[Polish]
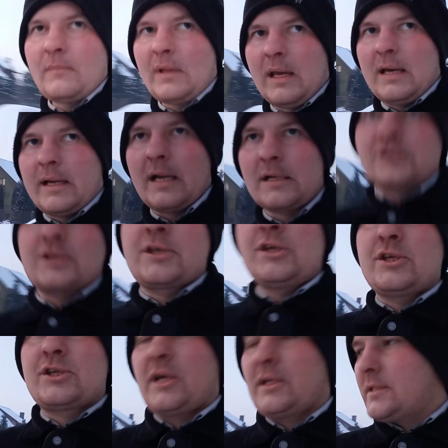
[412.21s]
raczej
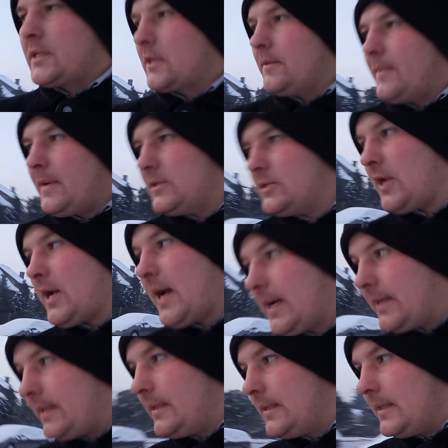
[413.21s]
kiszka z niego będzie,
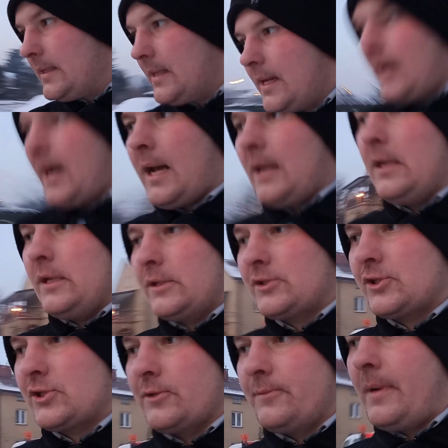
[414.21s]
ale, ale
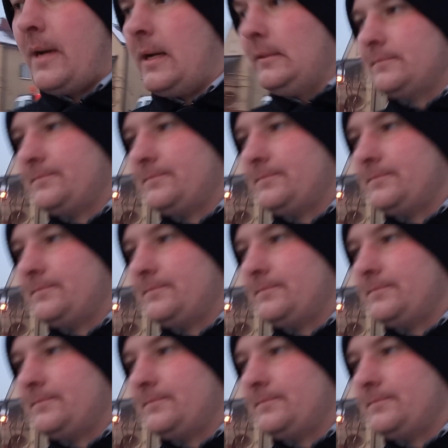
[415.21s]
trzyma.